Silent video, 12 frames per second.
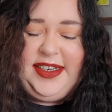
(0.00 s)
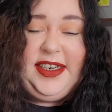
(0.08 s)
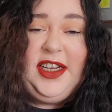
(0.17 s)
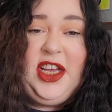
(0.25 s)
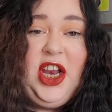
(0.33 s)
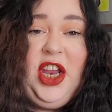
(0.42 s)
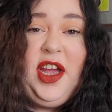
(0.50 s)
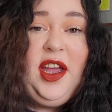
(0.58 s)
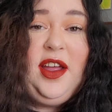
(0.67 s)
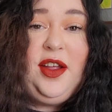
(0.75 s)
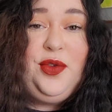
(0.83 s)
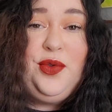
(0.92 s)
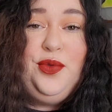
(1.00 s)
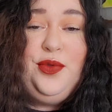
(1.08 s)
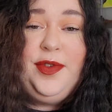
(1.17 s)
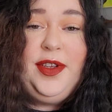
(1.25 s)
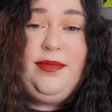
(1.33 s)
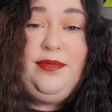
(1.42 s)
J'ai galéré à
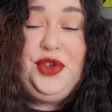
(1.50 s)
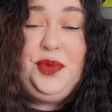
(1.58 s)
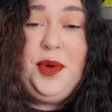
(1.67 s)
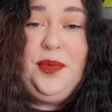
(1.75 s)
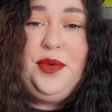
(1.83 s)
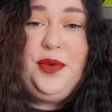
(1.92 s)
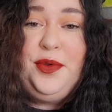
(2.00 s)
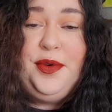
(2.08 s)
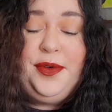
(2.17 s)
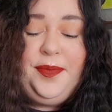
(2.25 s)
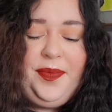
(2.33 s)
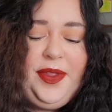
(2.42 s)
retrouver, je sais pas pourquoi.